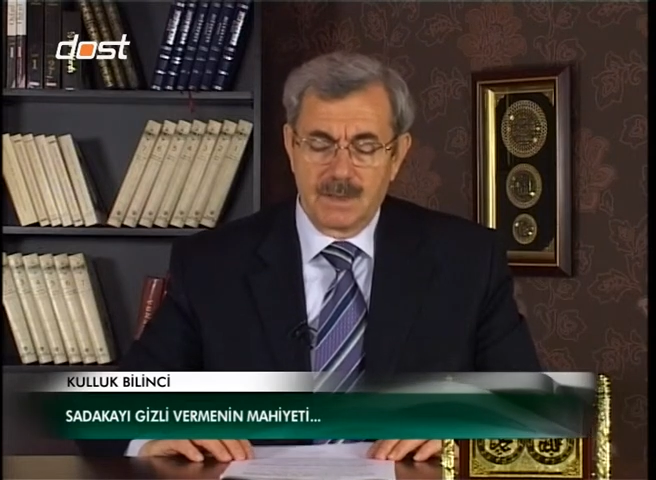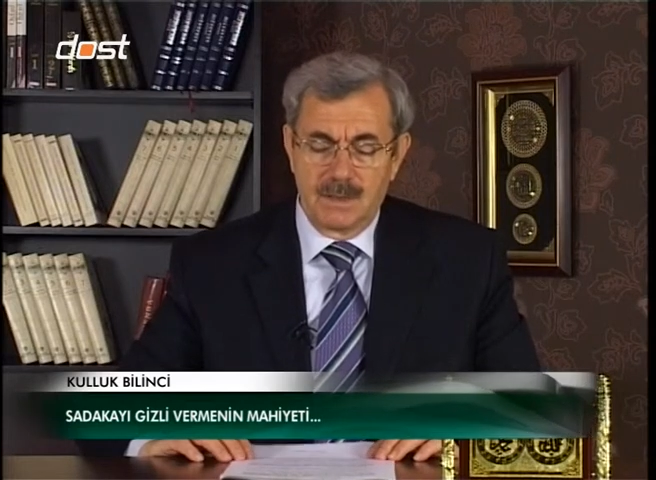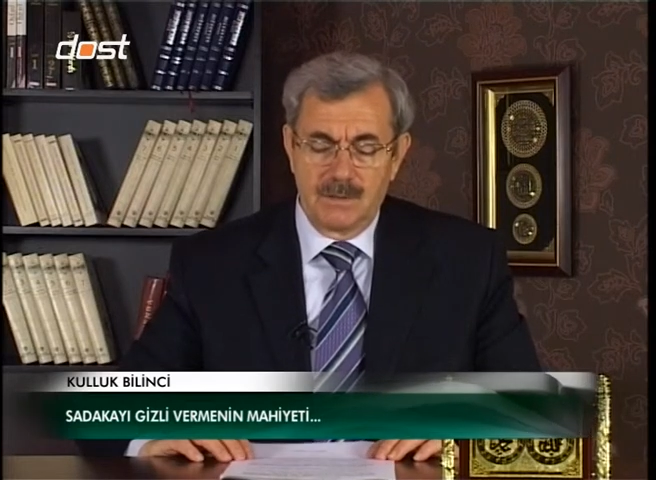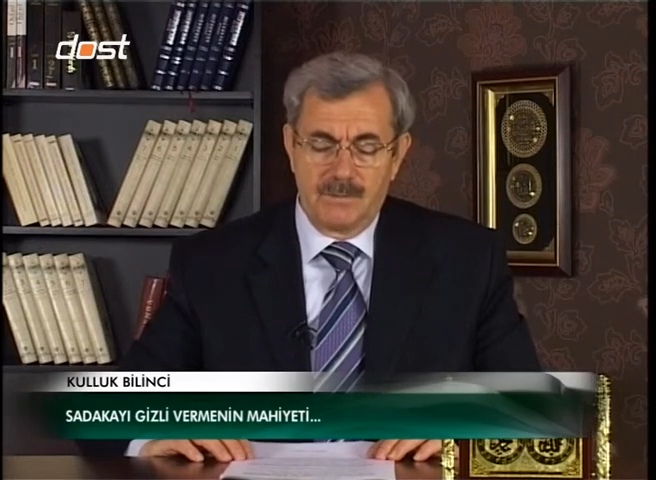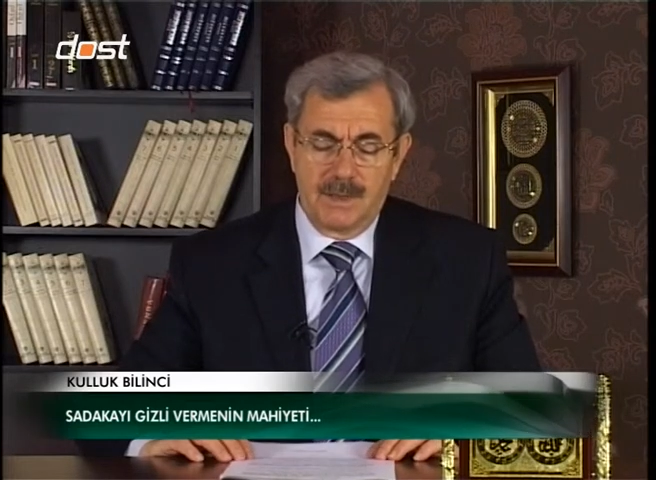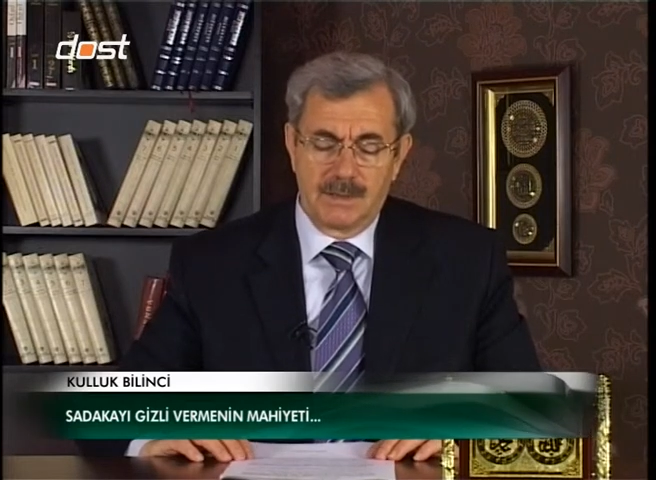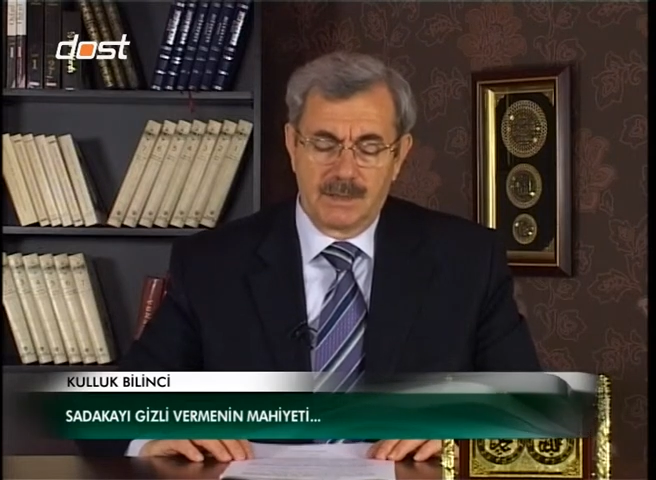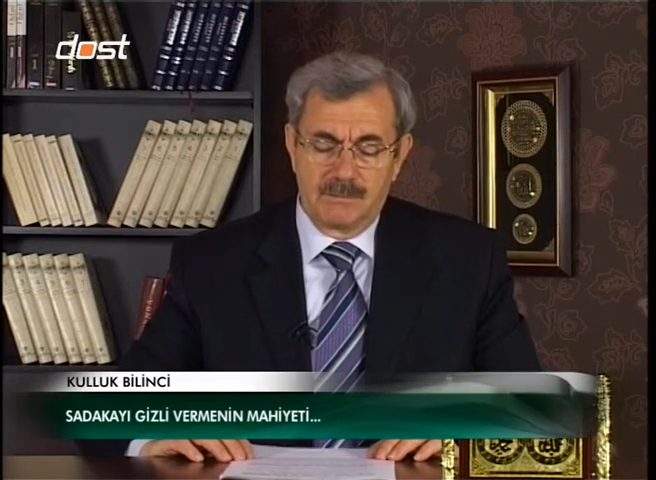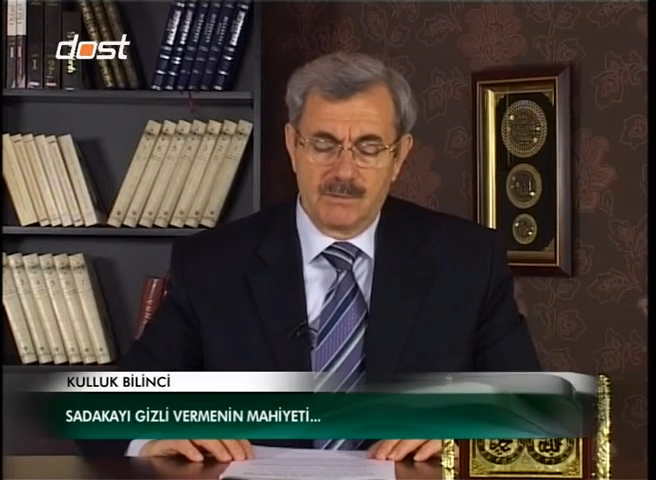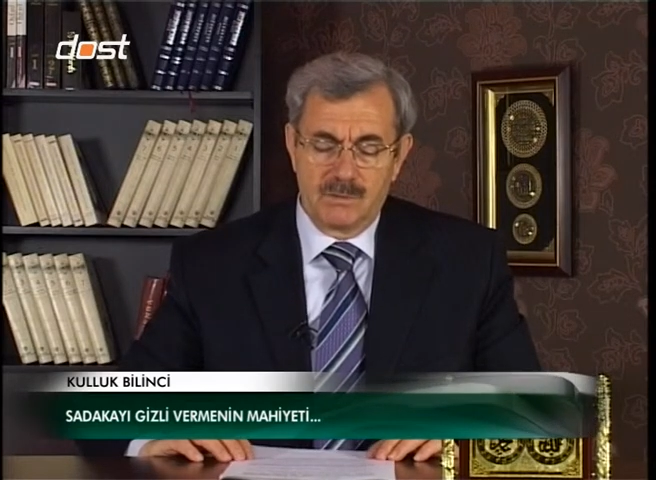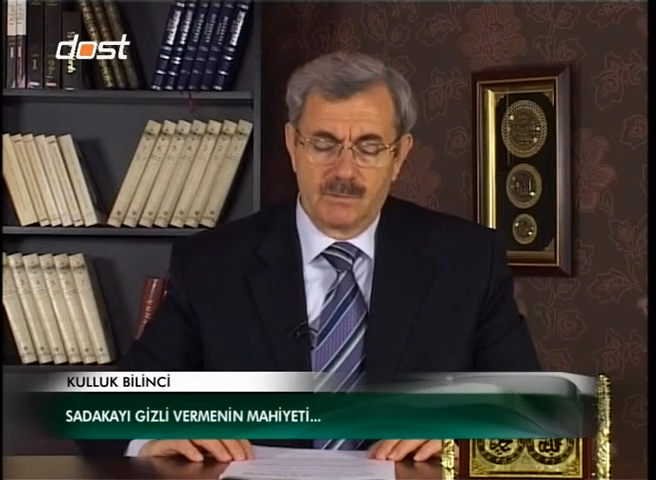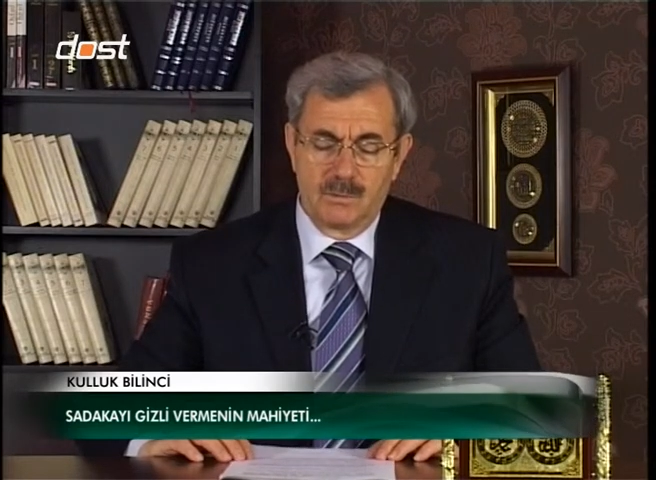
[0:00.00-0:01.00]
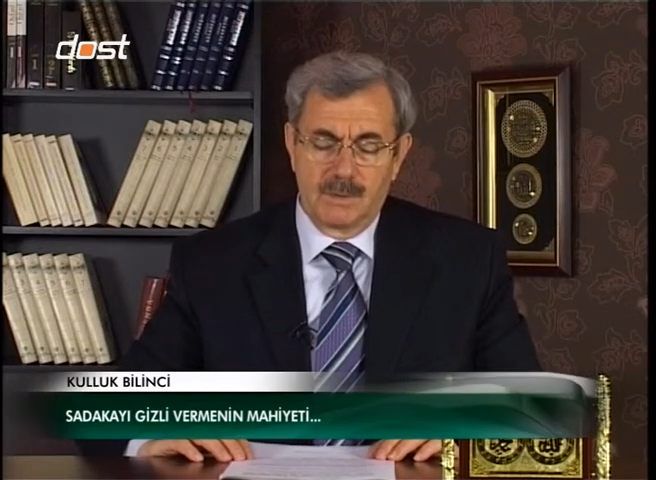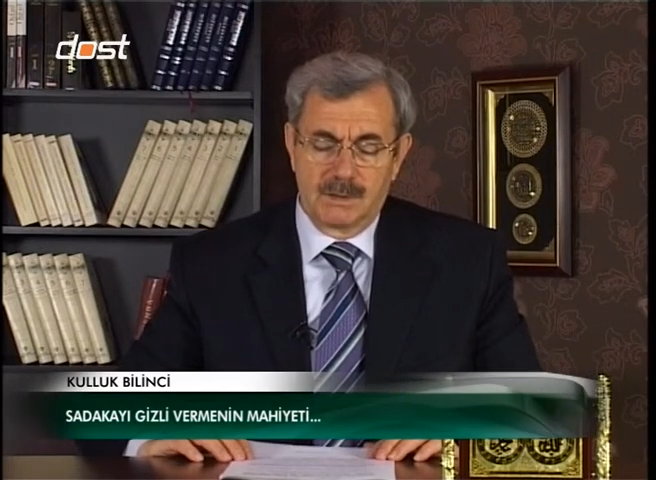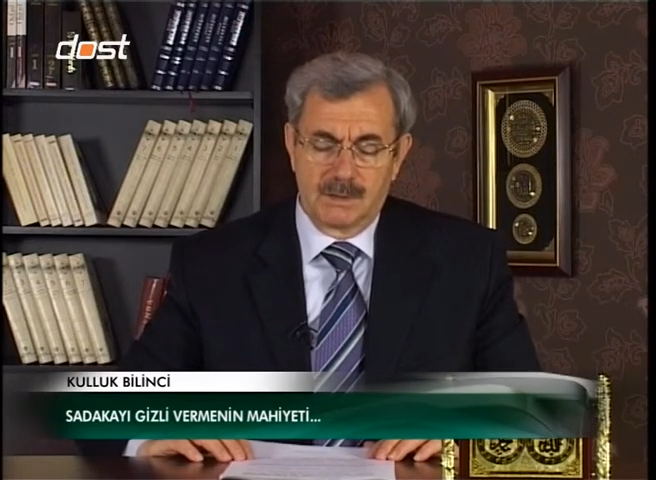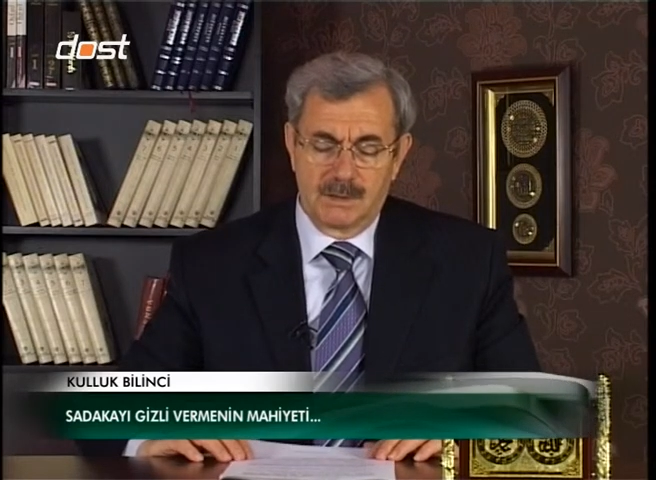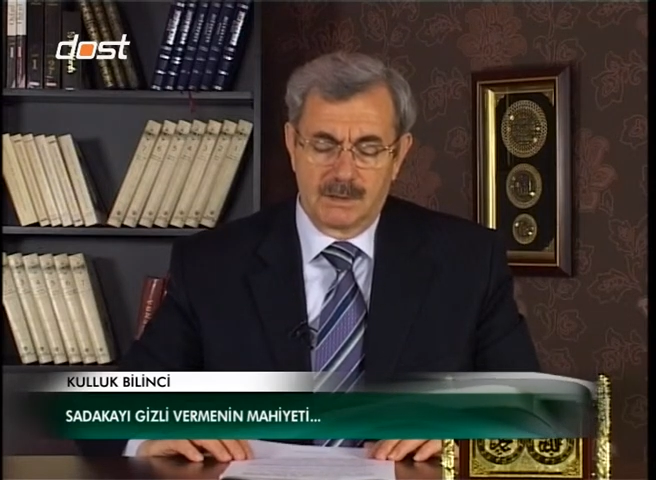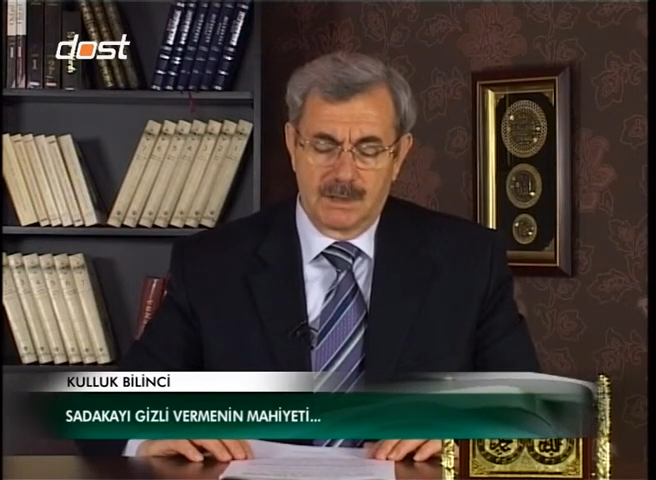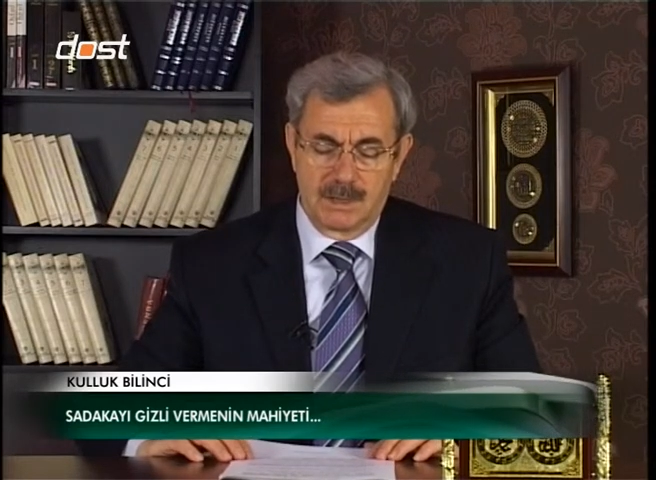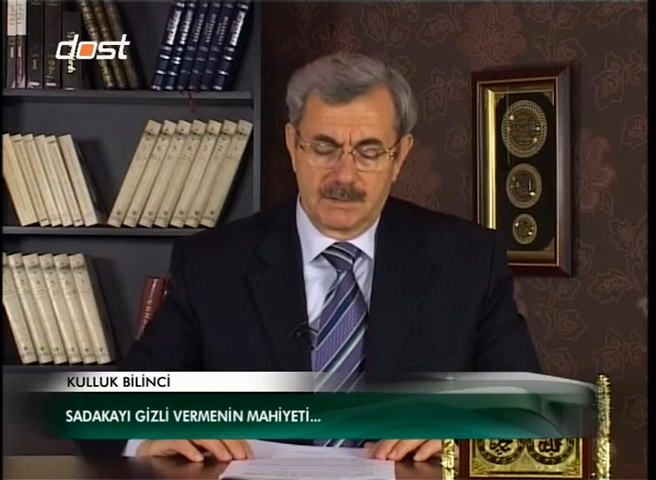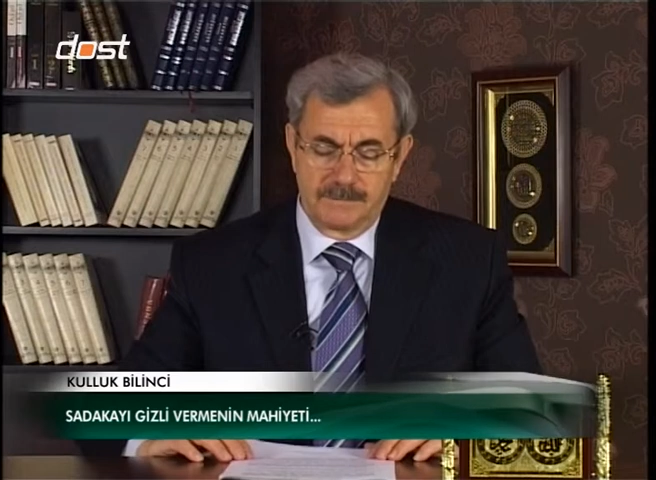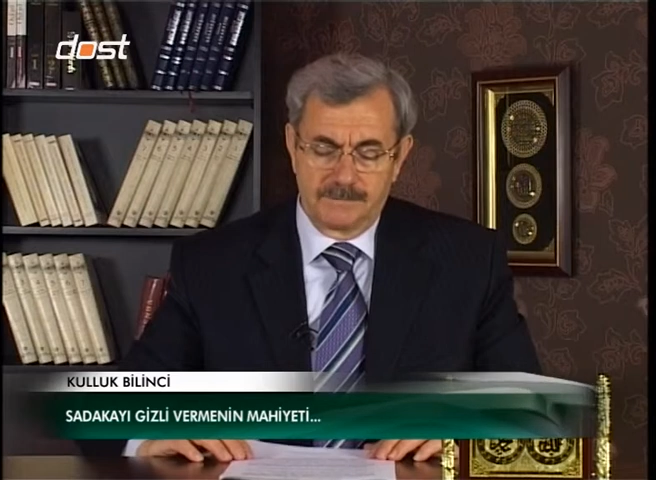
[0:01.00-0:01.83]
ifade etmiş bulunmaktadırlar.